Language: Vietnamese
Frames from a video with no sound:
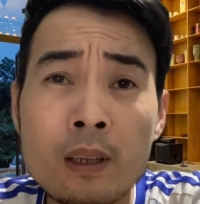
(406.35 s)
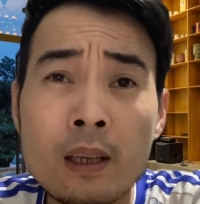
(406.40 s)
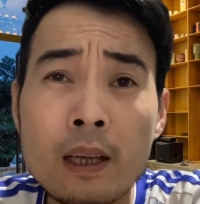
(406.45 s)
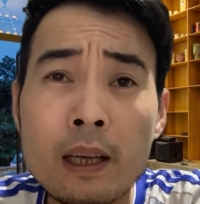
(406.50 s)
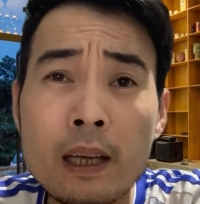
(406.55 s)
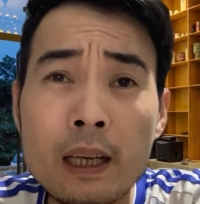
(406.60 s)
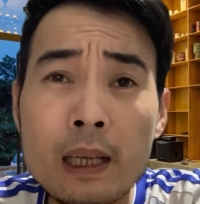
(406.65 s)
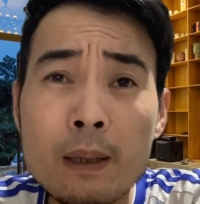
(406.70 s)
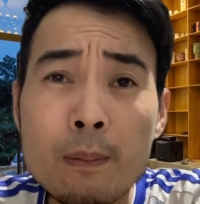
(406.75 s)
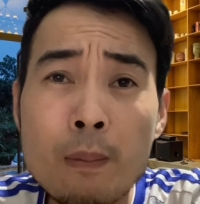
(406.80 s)

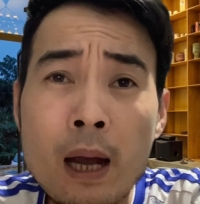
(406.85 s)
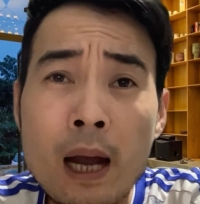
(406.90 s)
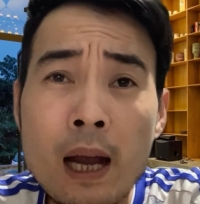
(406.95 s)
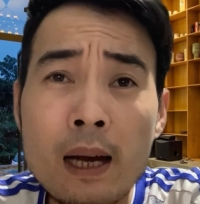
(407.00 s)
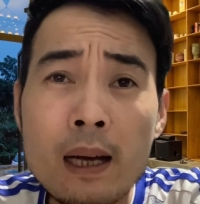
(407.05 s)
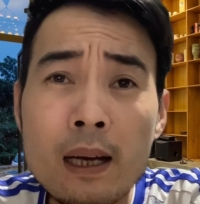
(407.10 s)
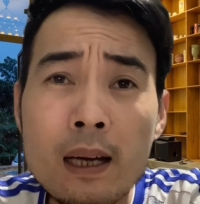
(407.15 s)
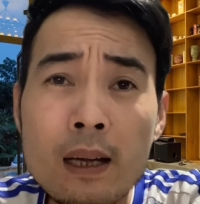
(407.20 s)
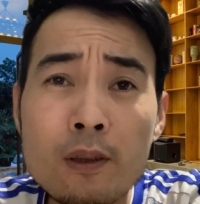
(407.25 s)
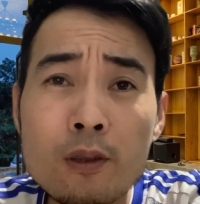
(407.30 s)
thế cái bài
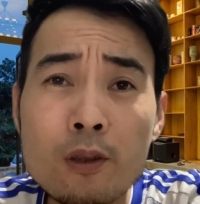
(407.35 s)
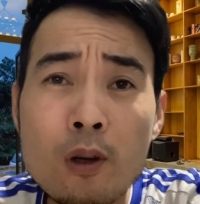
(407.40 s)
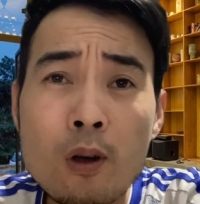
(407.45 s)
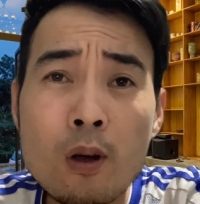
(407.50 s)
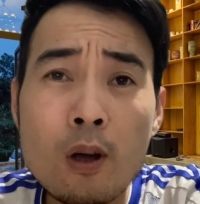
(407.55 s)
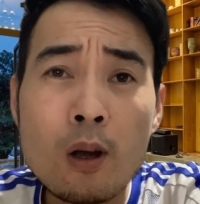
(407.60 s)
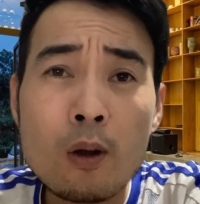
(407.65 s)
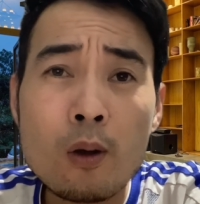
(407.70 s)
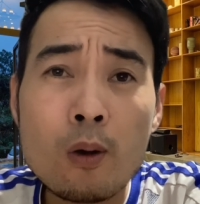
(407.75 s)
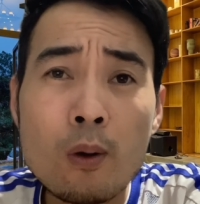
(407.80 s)
đấy là
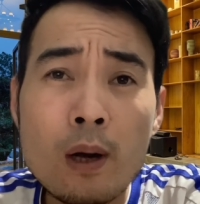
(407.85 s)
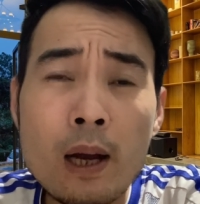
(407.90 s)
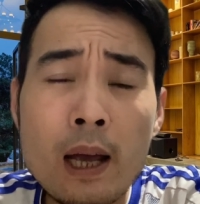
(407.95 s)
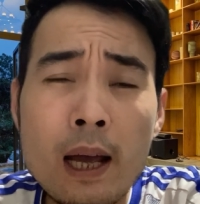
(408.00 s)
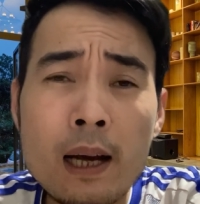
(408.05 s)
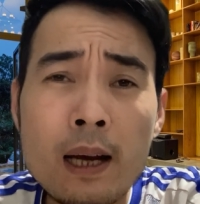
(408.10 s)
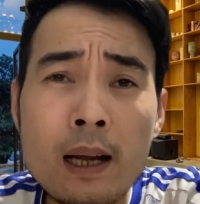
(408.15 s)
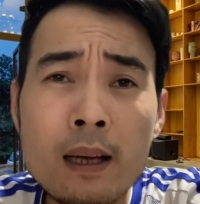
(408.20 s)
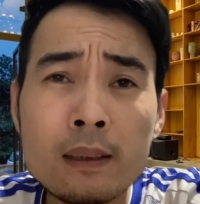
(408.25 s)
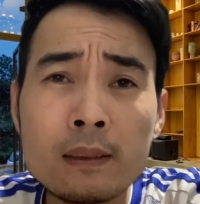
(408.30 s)
do cô
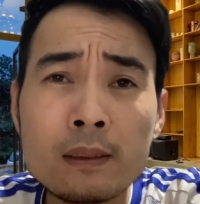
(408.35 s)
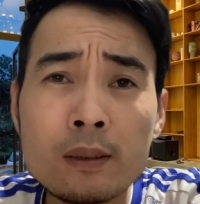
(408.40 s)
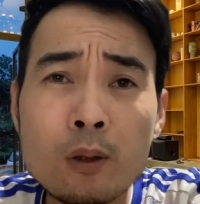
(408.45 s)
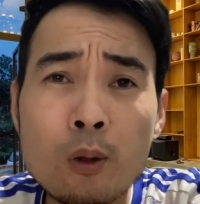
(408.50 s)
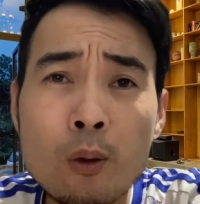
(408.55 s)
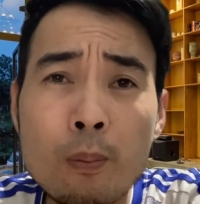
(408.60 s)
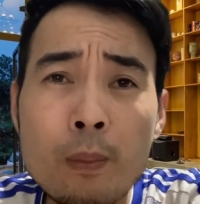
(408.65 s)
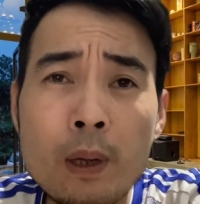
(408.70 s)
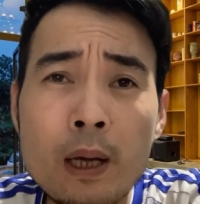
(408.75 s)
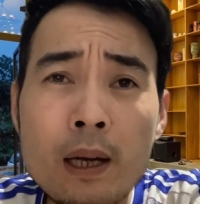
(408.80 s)
Lan
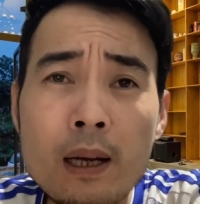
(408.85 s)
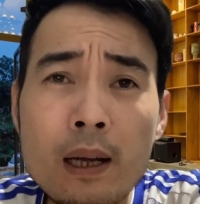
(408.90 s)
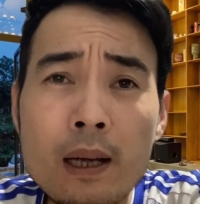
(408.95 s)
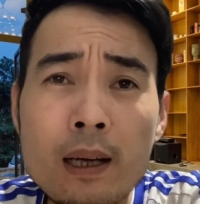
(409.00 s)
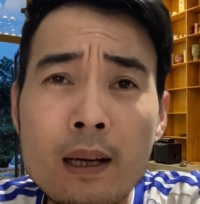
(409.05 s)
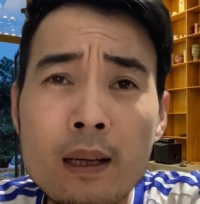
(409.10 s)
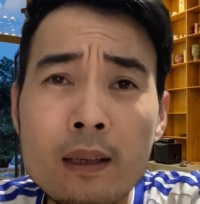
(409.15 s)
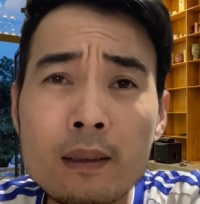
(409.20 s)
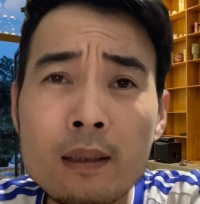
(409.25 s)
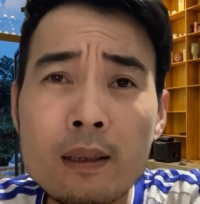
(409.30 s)
đột biến này
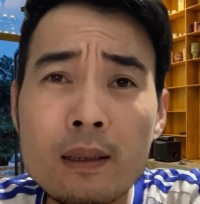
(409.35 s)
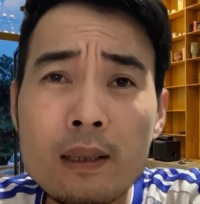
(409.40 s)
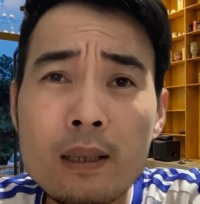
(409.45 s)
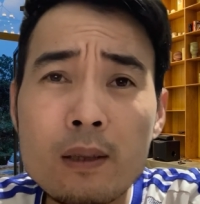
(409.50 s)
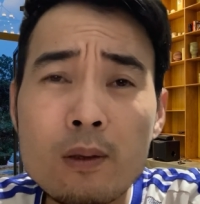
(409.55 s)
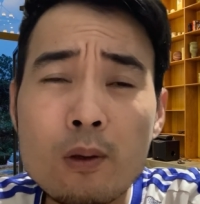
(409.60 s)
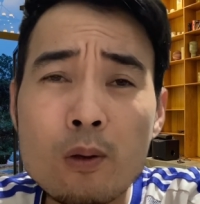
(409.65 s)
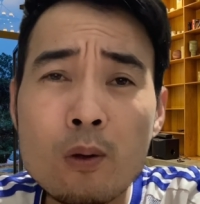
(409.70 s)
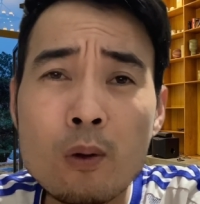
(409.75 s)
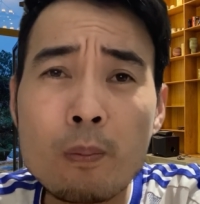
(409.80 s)
là tự nhiên
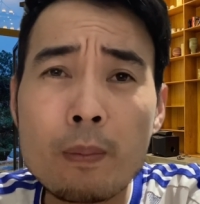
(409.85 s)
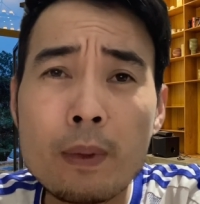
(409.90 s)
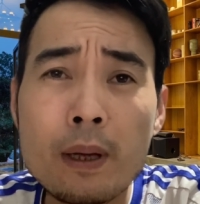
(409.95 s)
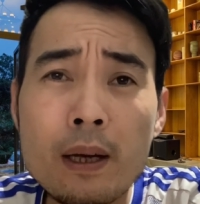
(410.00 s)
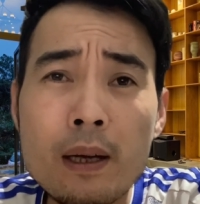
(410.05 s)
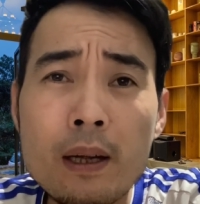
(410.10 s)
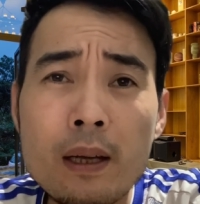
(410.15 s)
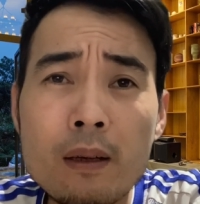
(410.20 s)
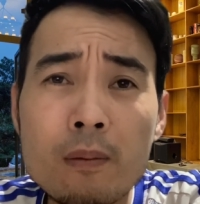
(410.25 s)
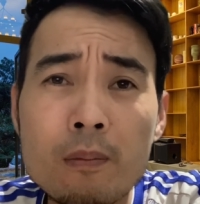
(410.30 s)
cô đột
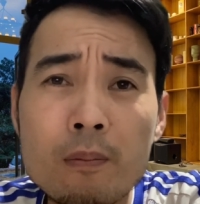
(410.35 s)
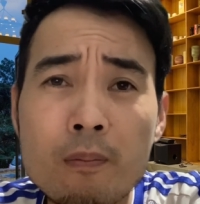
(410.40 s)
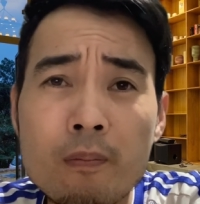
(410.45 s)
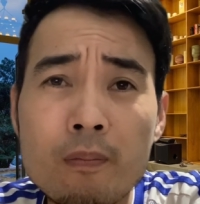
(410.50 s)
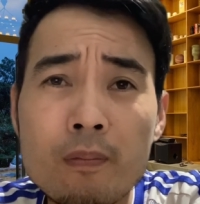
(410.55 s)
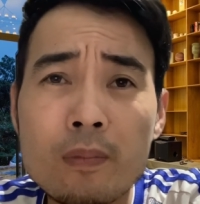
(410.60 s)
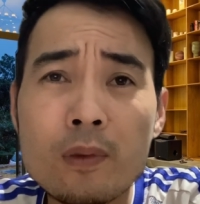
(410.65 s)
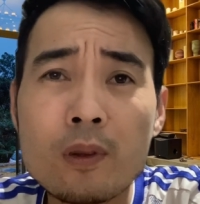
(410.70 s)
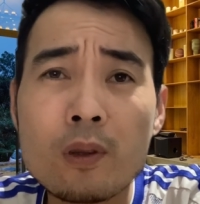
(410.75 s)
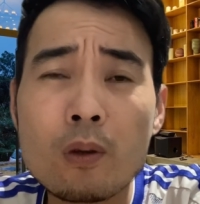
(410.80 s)
biến lên
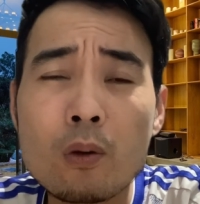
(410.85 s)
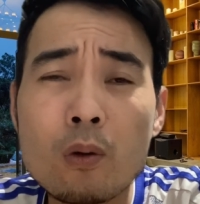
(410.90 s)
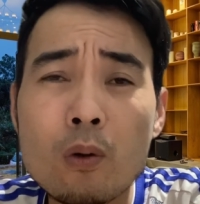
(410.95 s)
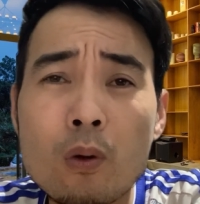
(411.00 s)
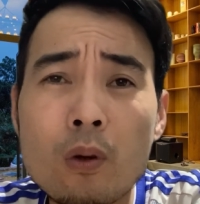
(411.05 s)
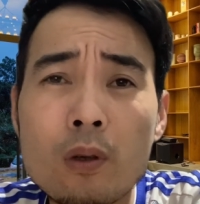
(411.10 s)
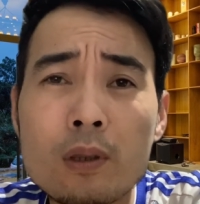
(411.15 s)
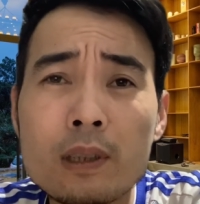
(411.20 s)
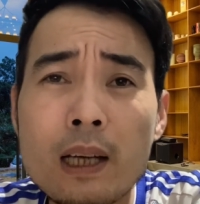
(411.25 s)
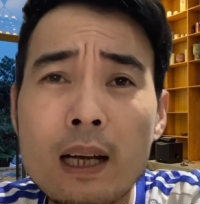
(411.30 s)

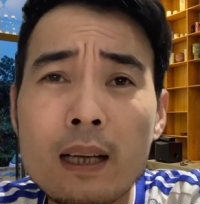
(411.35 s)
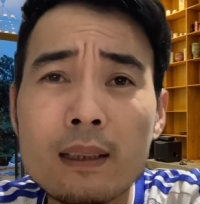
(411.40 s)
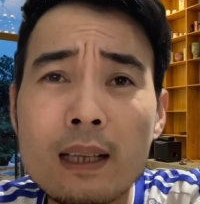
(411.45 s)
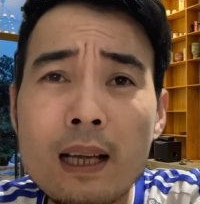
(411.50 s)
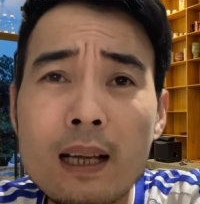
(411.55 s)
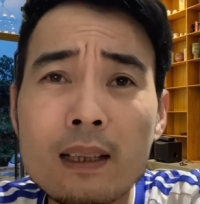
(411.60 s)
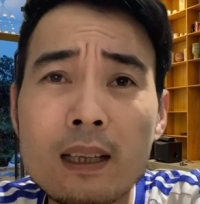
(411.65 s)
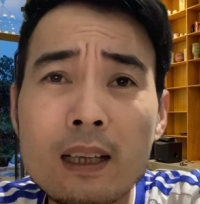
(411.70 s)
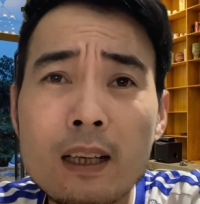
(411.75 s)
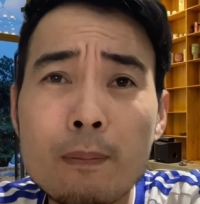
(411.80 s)
cô sáng
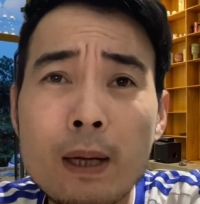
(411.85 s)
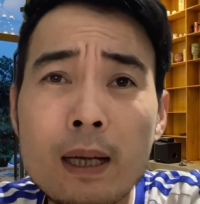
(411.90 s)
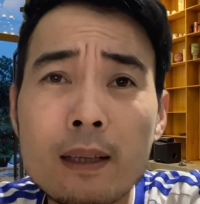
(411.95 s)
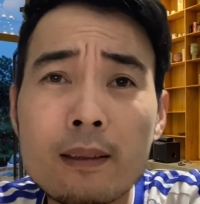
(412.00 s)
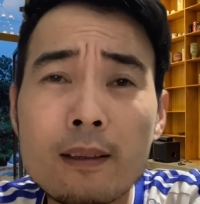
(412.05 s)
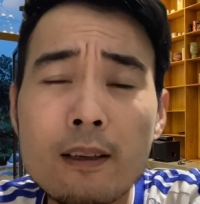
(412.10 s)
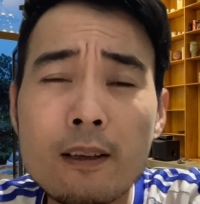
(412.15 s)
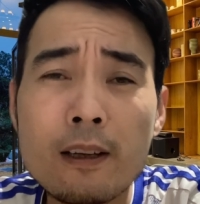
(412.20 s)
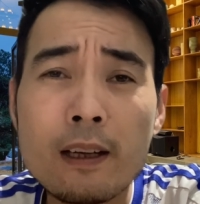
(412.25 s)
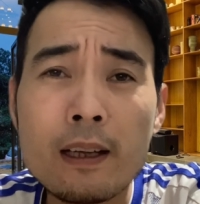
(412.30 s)
tác ra cái bài
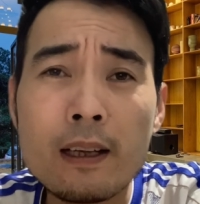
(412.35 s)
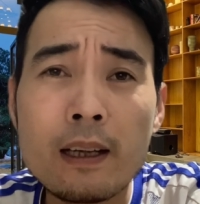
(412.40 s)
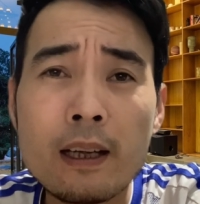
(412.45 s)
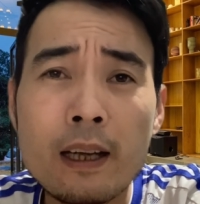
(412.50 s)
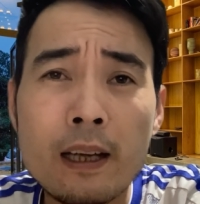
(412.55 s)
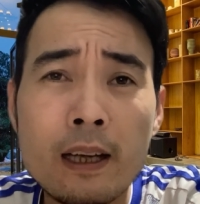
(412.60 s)
thơ đấy